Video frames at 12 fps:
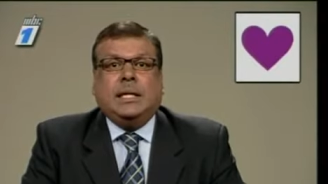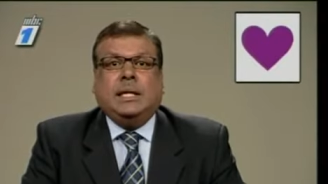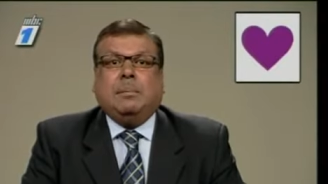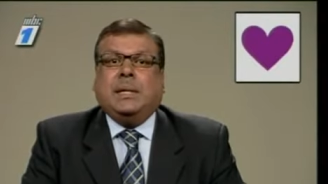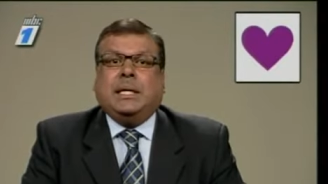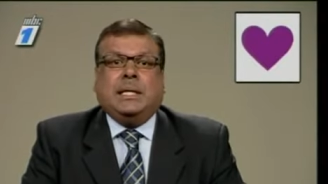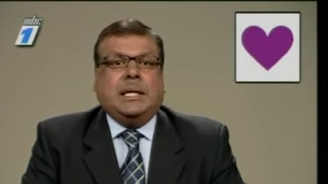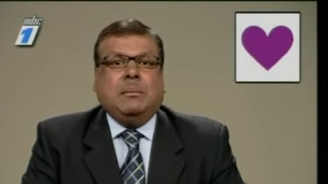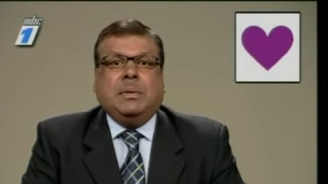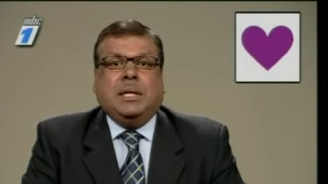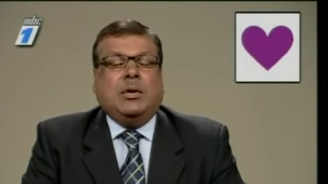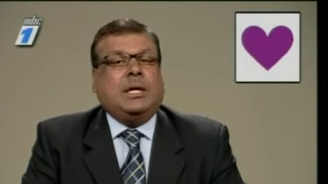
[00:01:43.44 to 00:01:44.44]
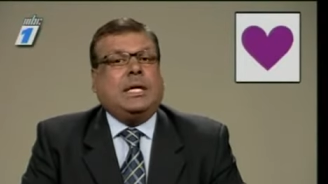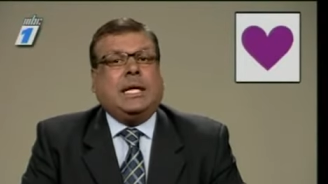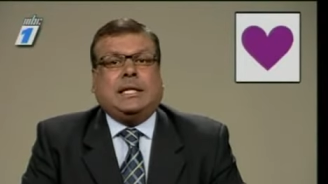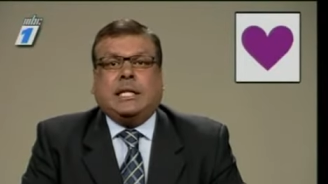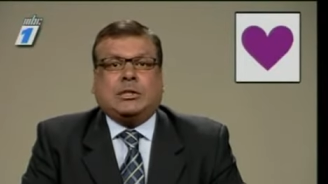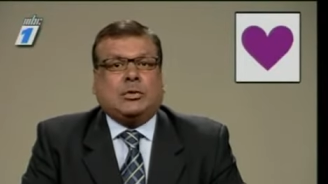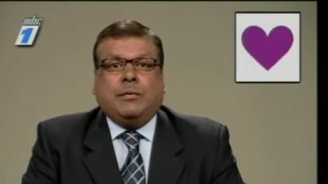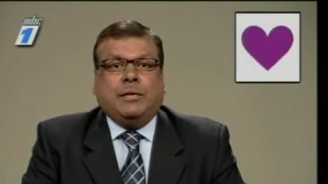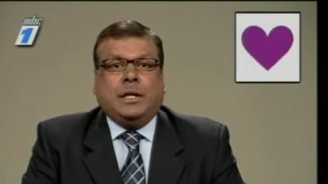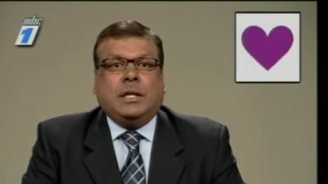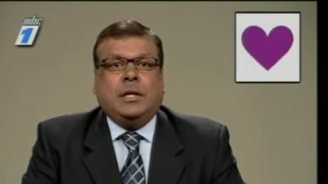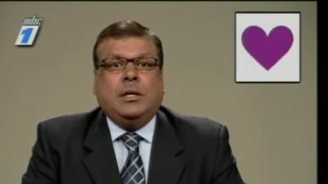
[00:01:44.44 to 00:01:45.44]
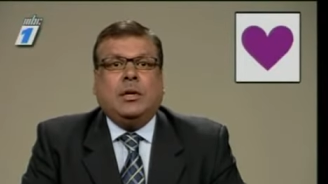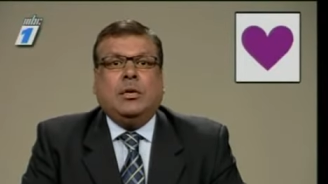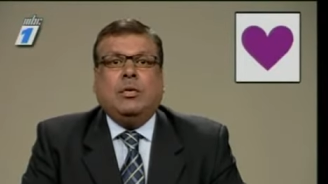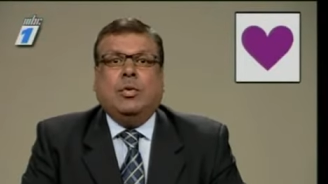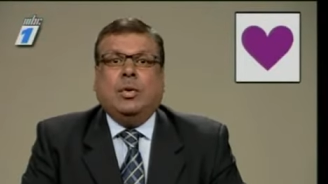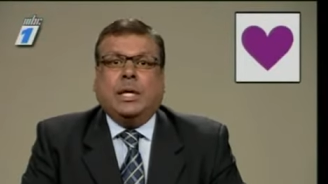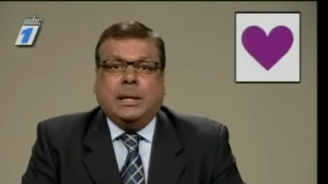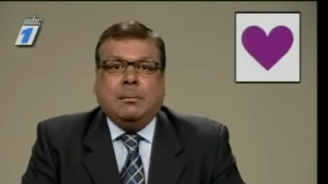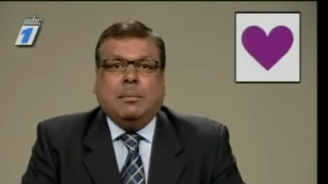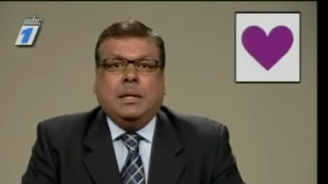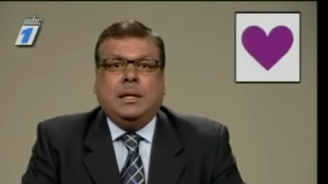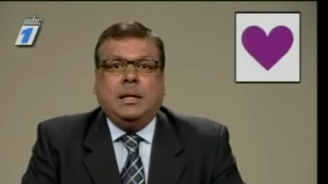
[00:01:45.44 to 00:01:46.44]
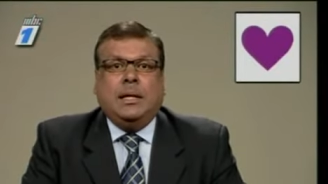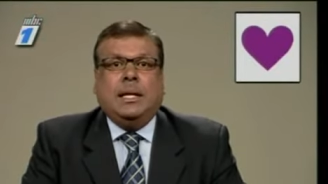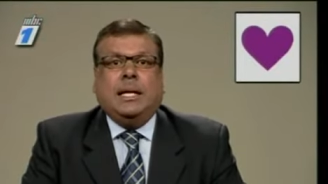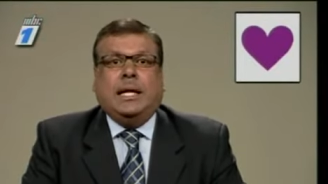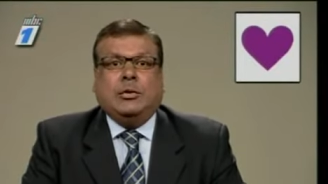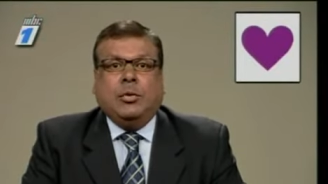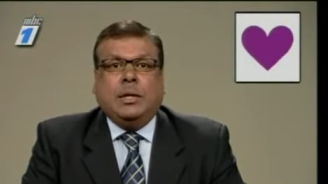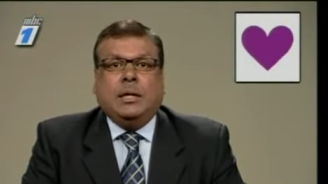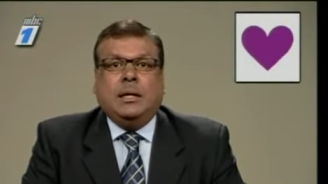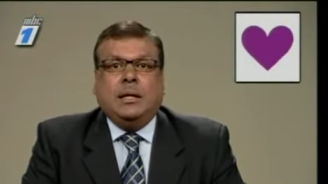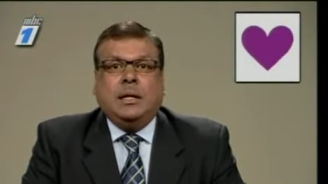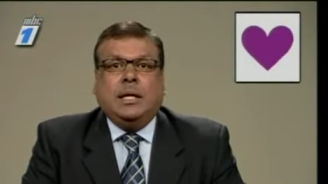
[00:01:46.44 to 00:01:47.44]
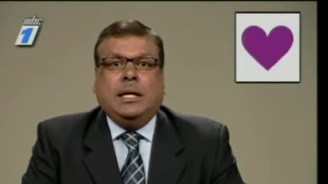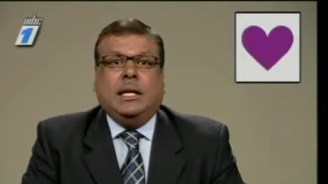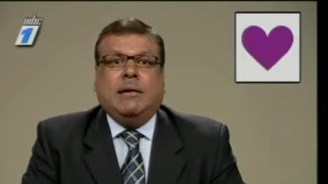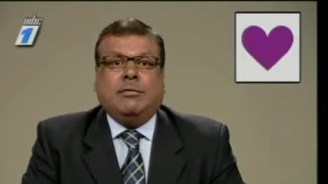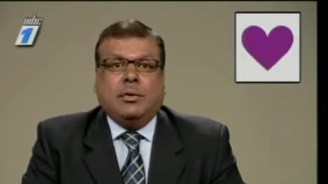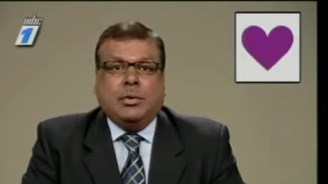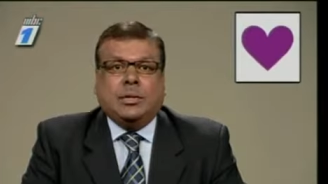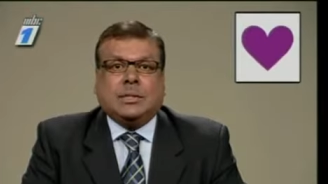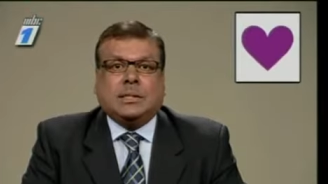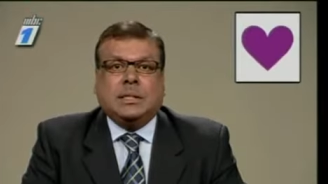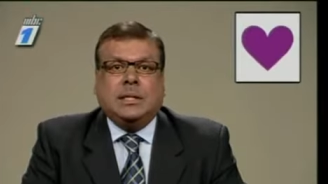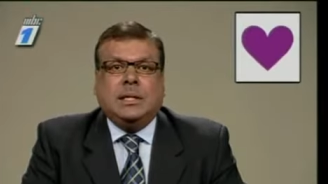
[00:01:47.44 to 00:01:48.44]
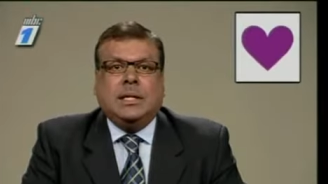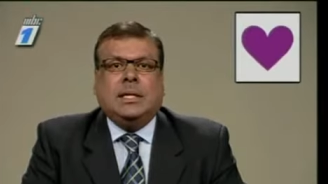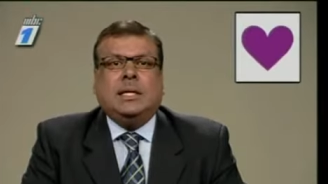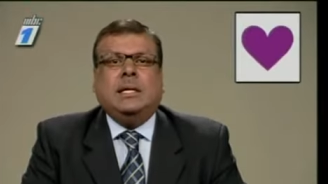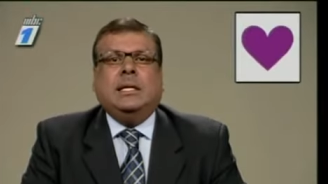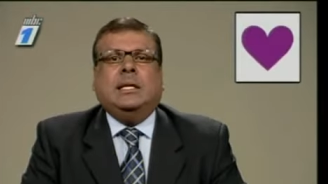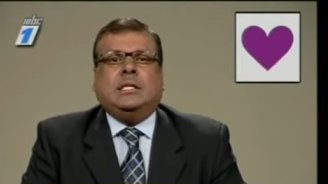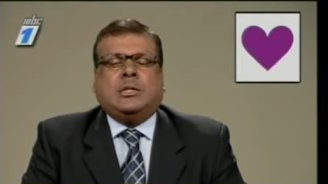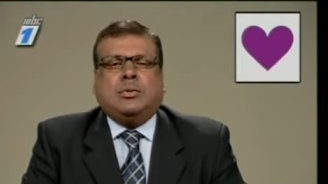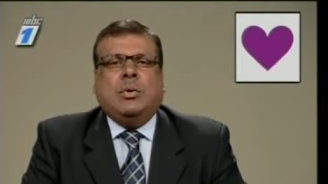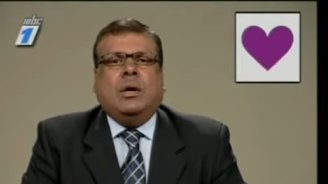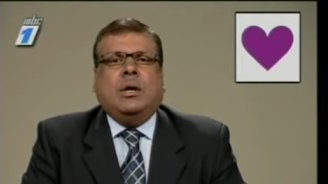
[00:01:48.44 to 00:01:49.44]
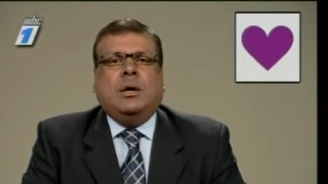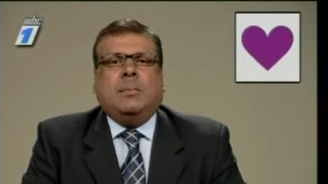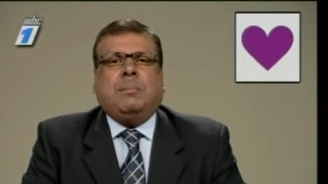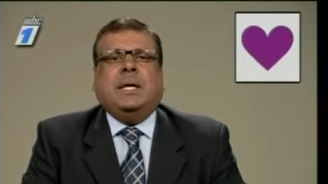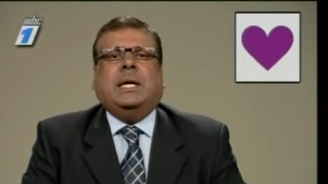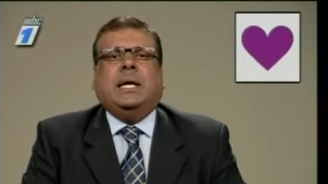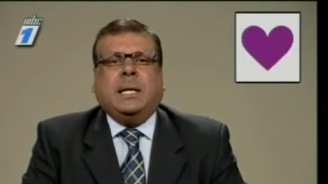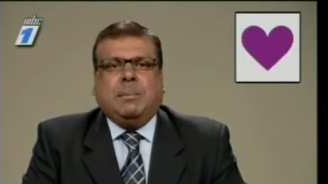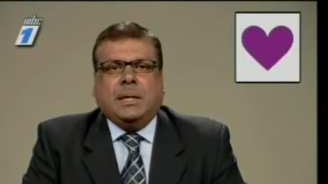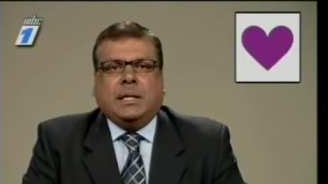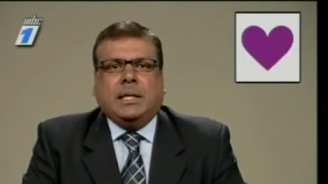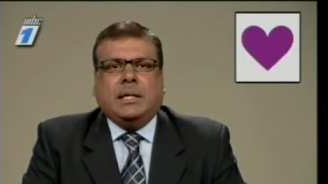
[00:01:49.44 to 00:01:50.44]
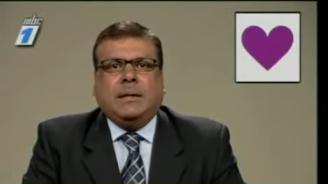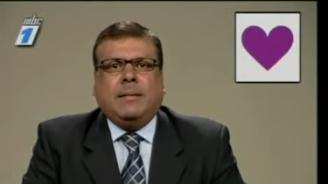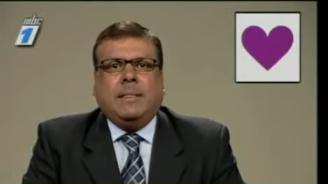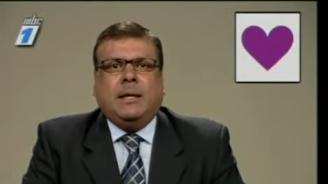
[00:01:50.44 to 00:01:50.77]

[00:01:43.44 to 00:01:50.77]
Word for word: dit qu'il un bilan catastrophique, le crime, la drogue et la violence. L'histoire peut répéter.